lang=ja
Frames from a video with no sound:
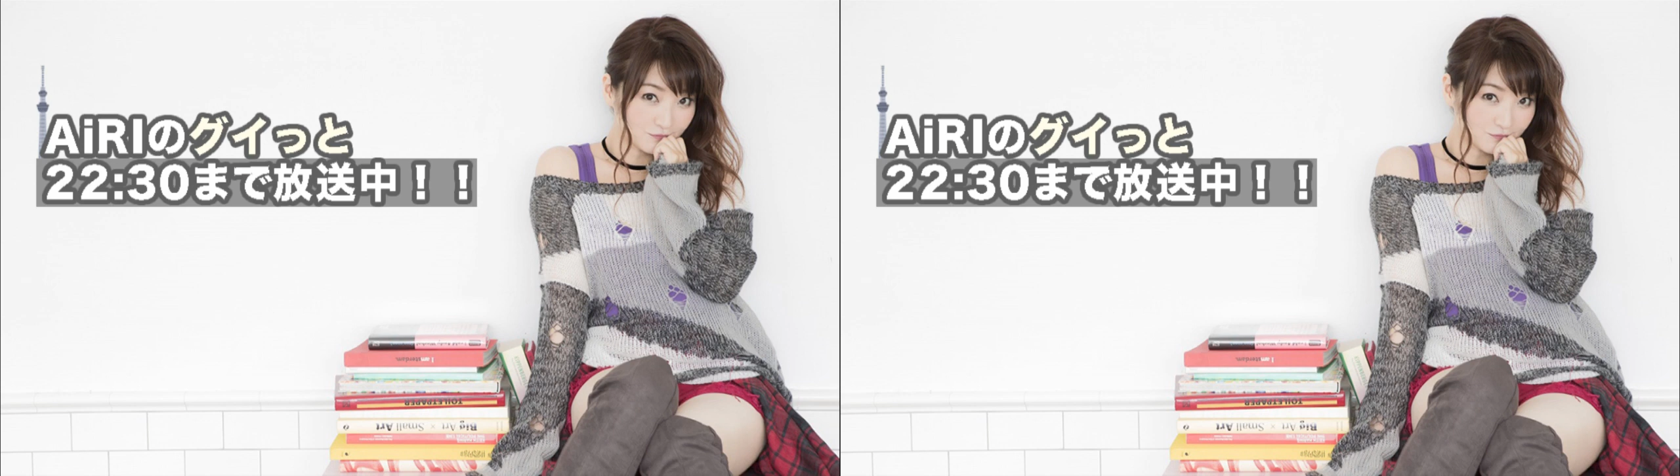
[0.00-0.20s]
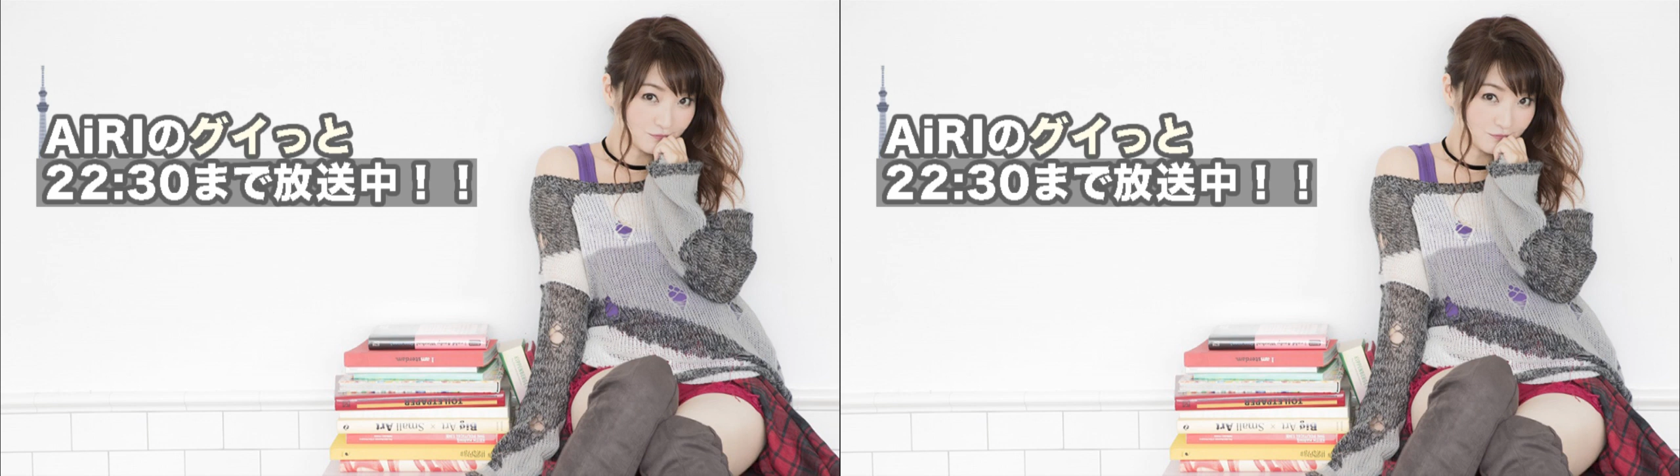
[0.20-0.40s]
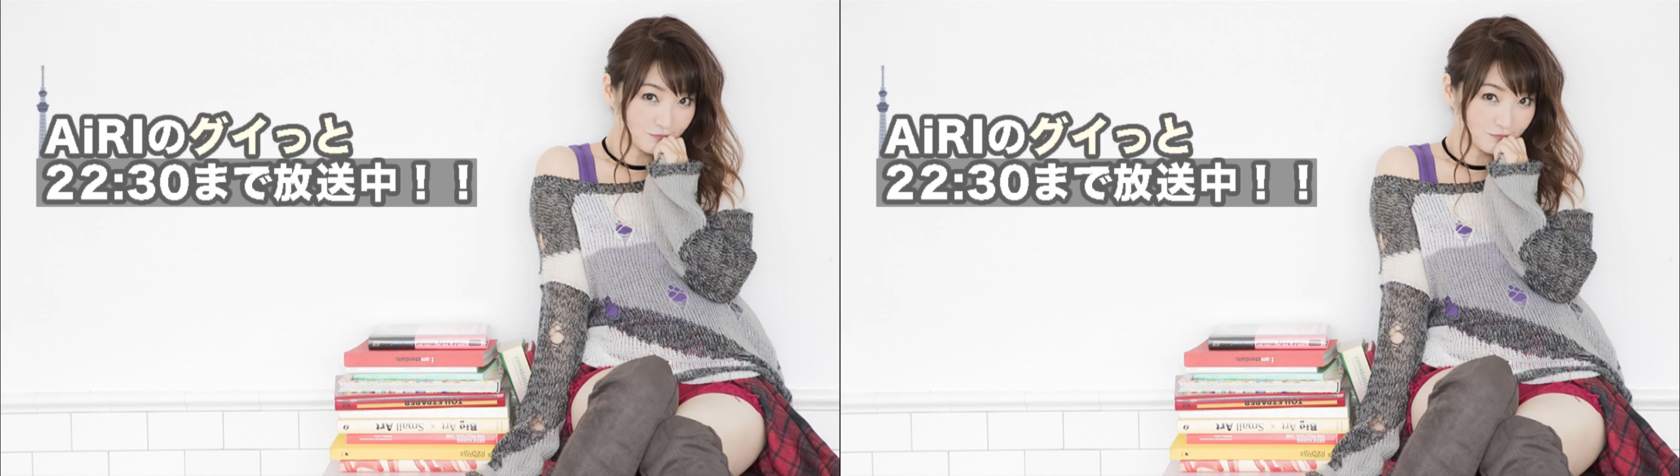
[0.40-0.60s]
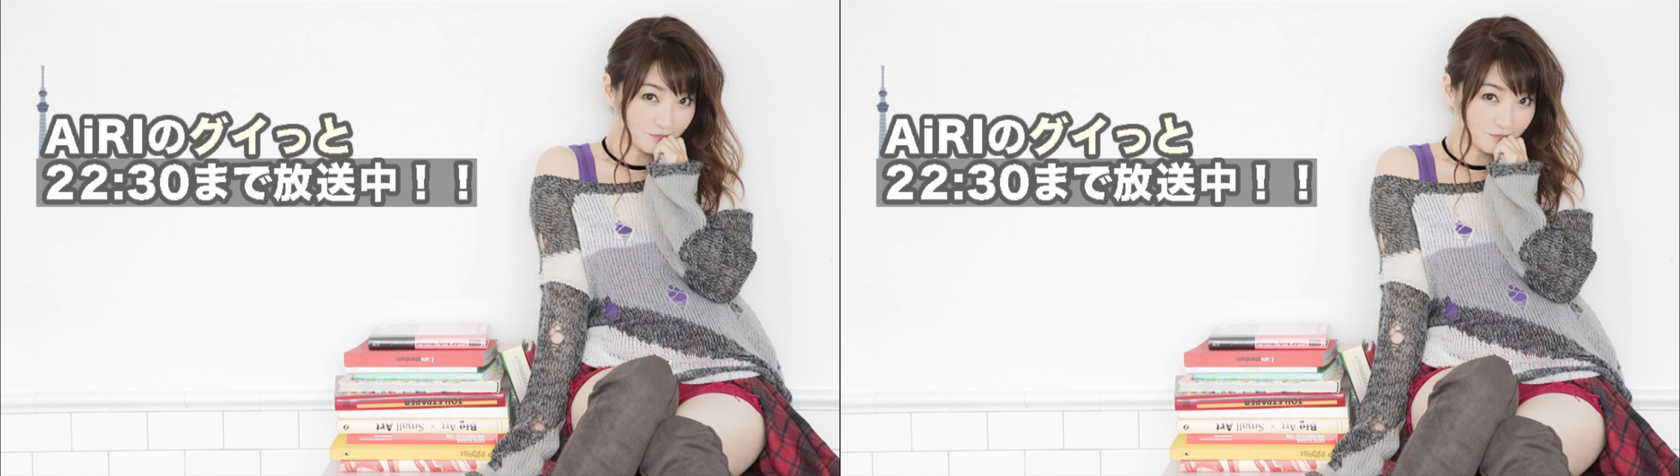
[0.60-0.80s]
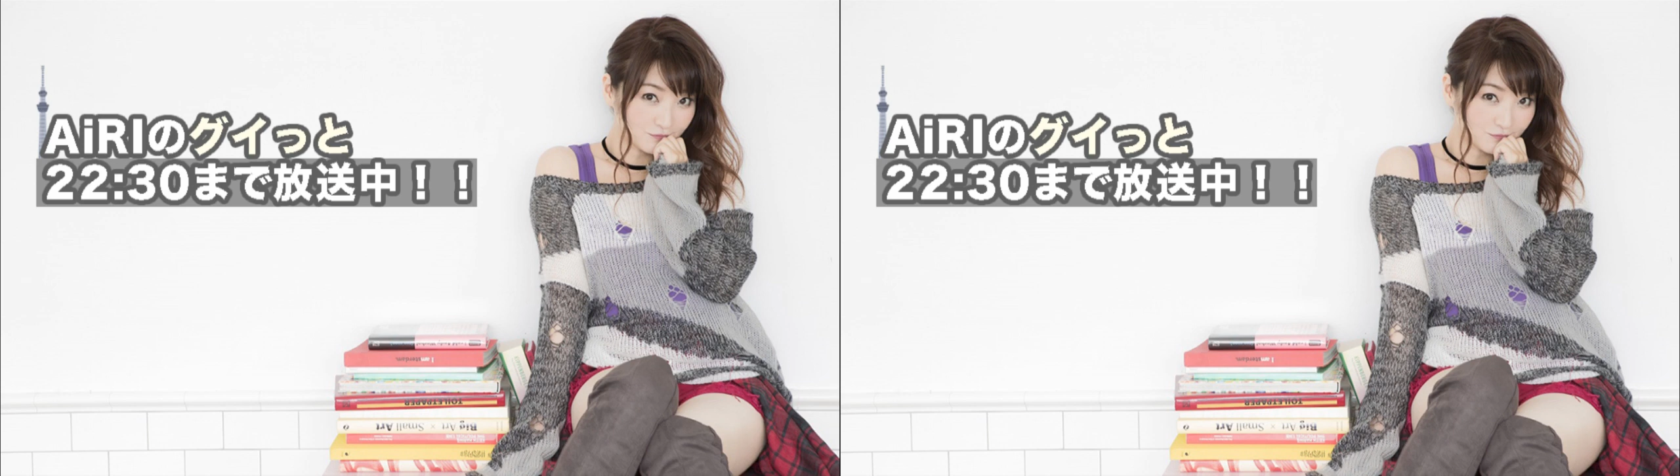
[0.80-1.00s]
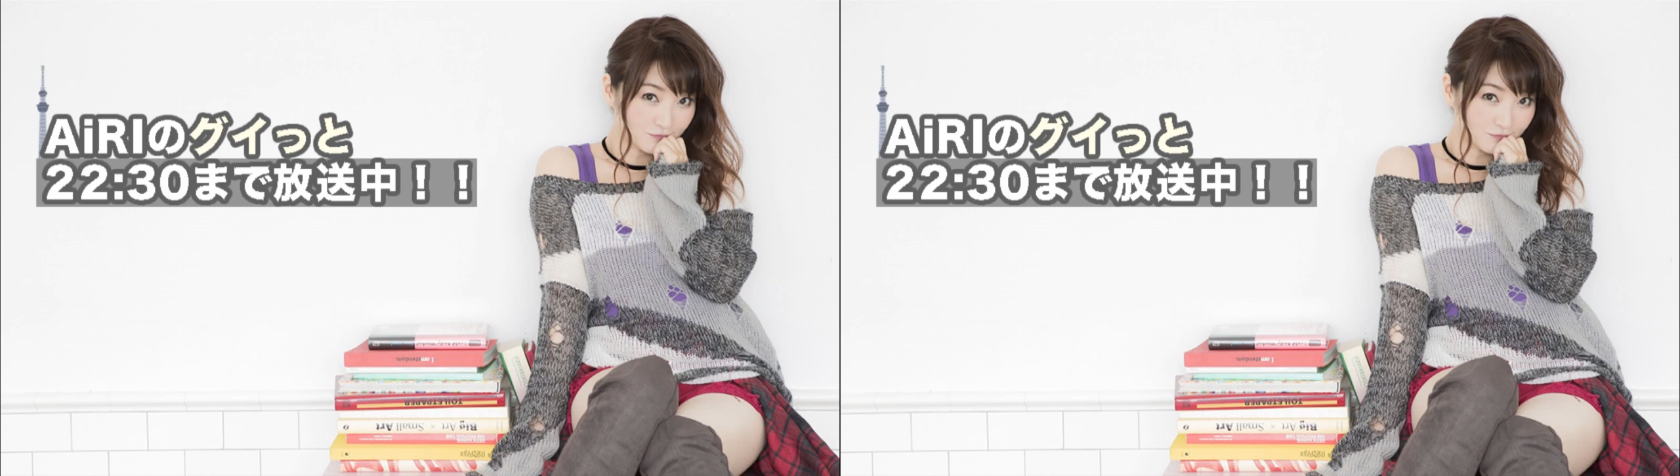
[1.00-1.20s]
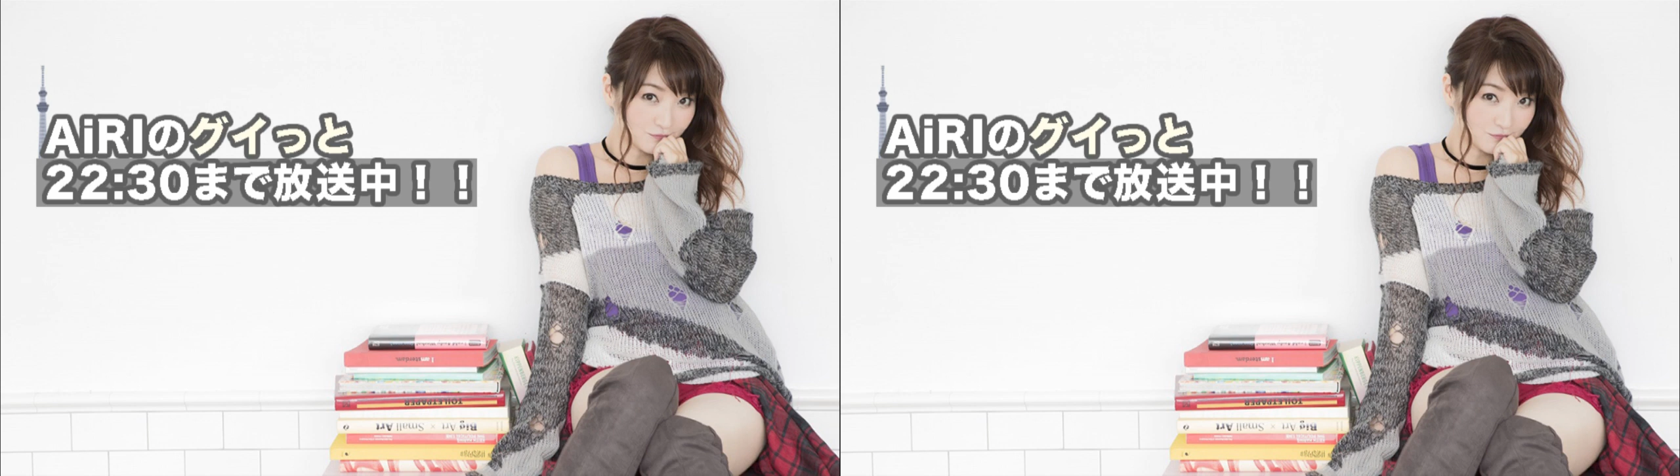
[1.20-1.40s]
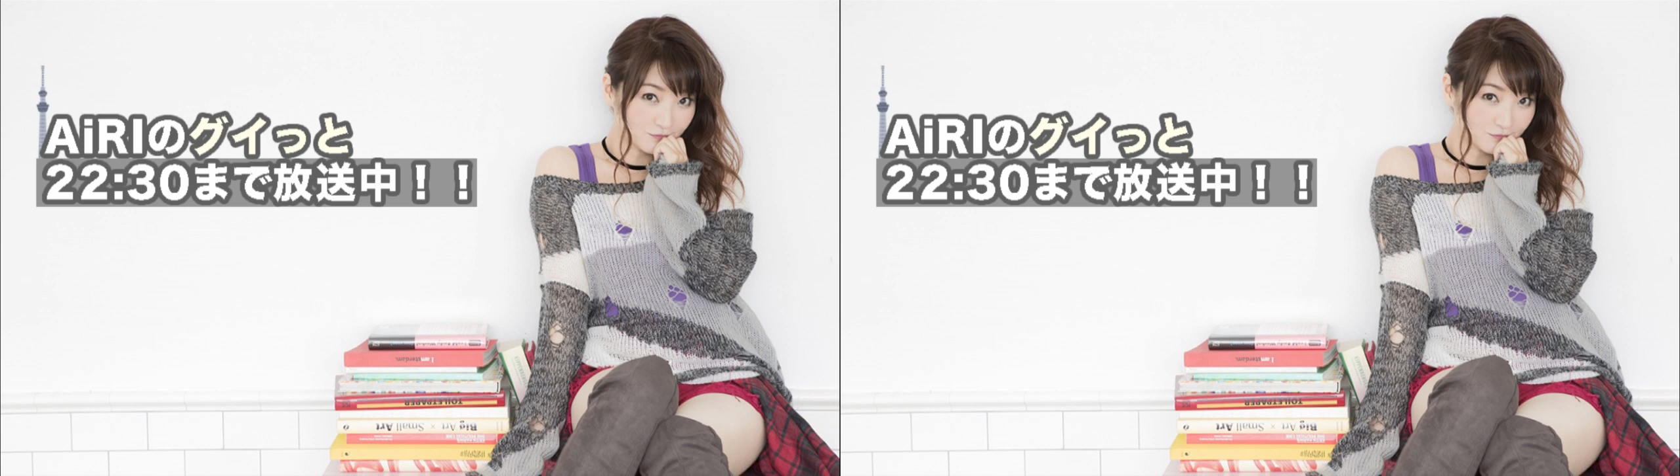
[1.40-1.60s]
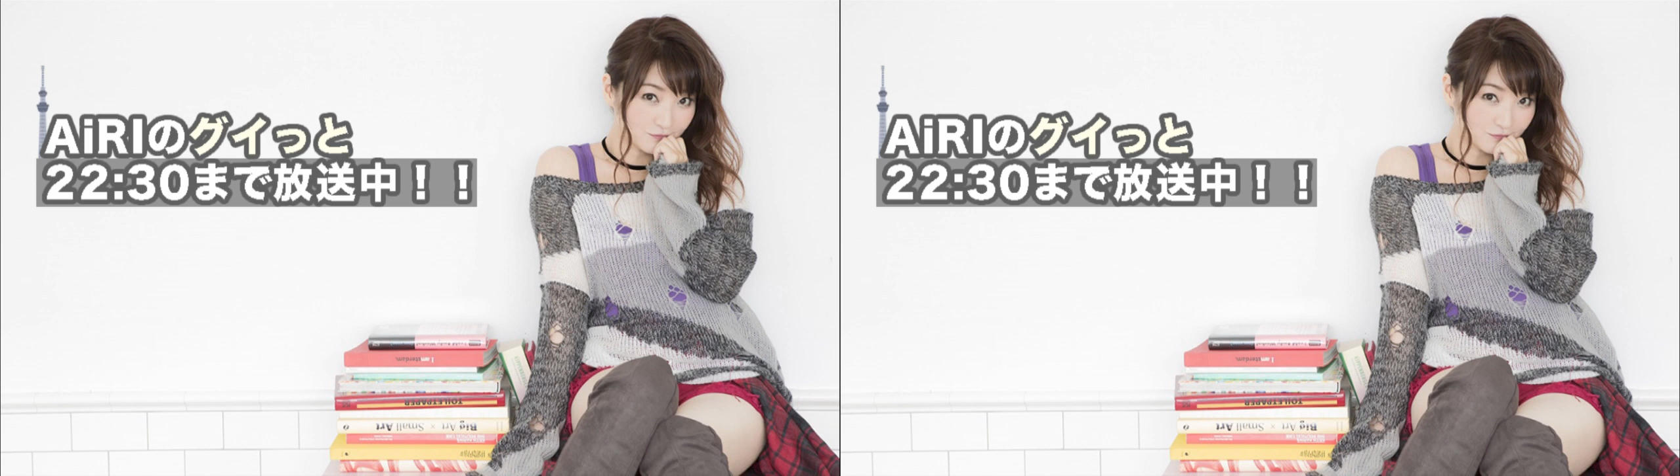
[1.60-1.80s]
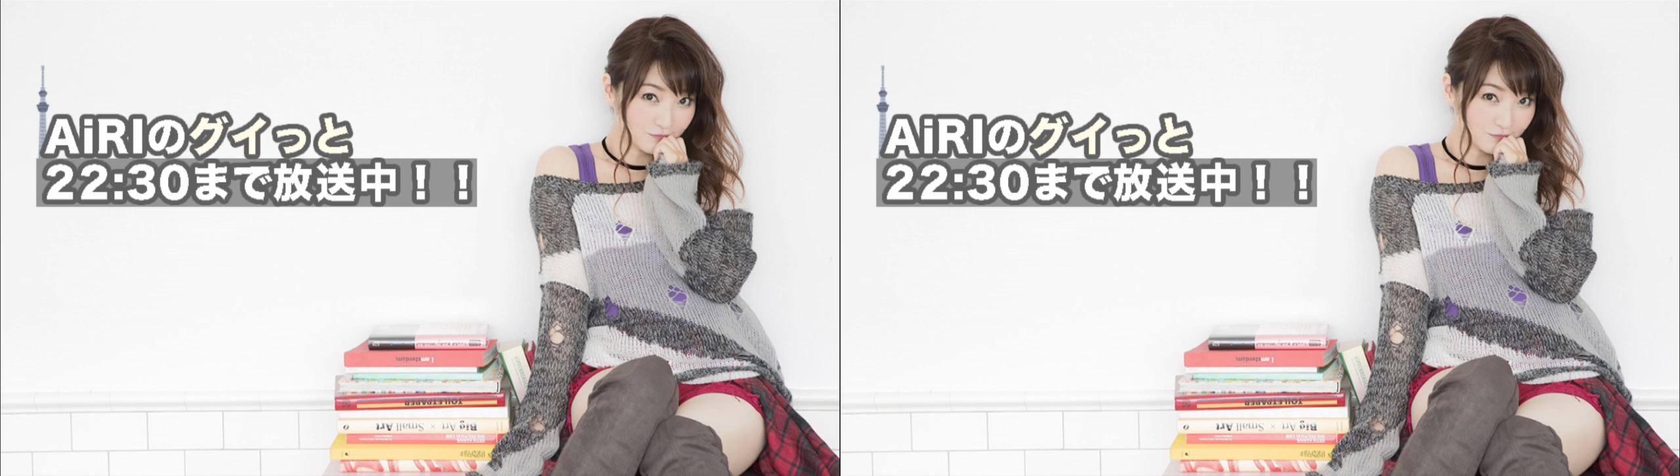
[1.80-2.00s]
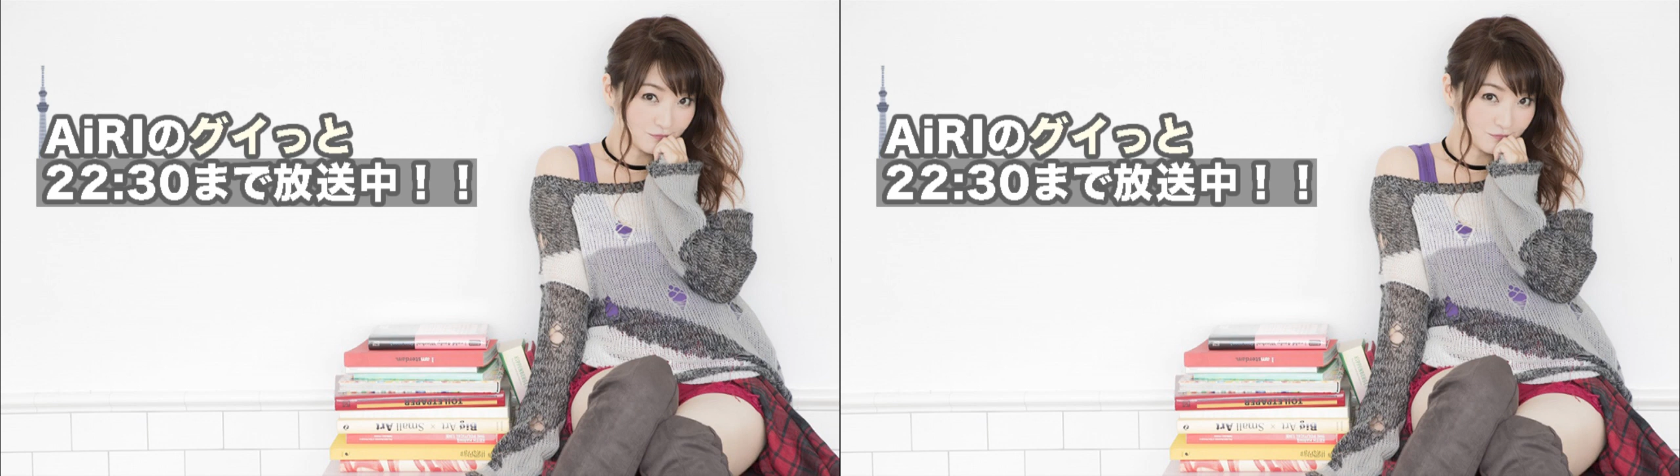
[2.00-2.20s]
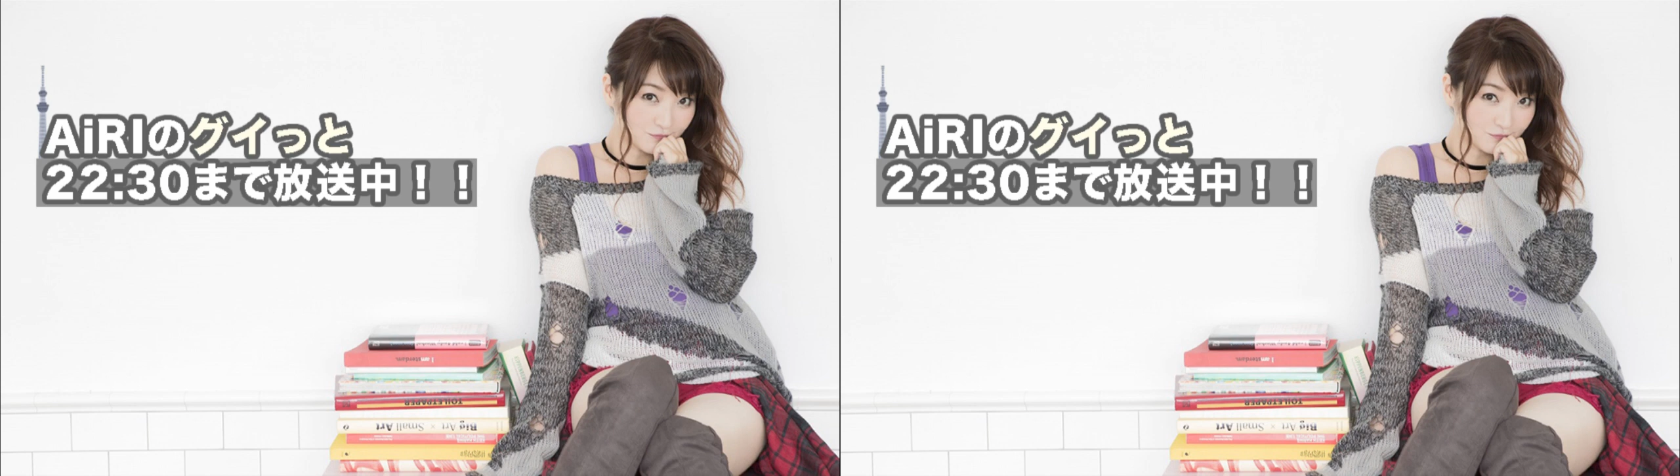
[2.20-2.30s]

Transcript: した誰も知らない